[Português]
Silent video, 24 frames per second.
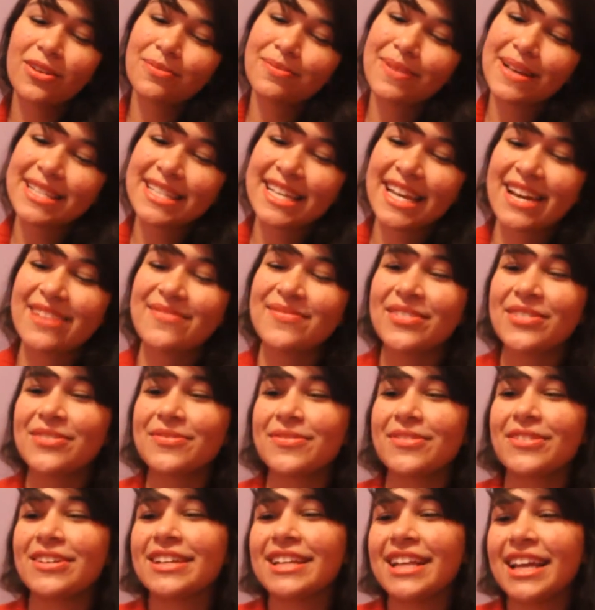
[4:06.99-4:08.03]
passei a mão
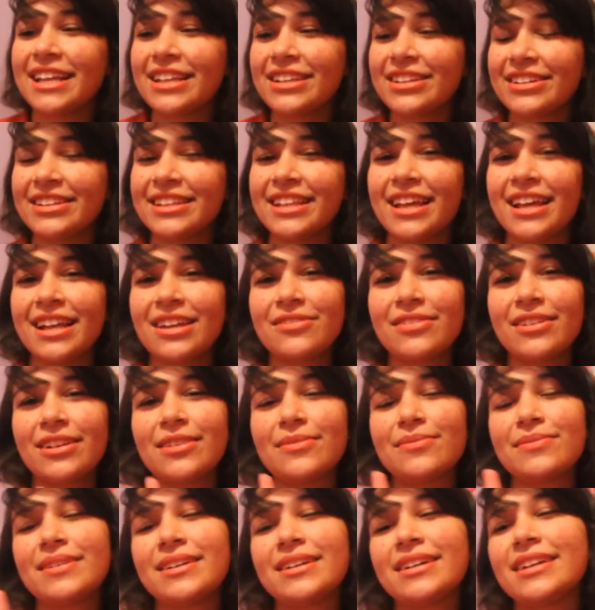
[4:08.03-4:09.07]
por dentro dele e
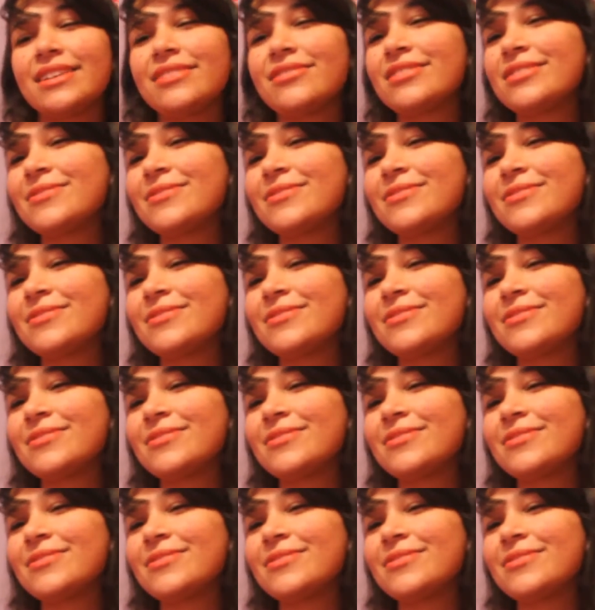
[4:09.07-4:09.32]
falei, mãe,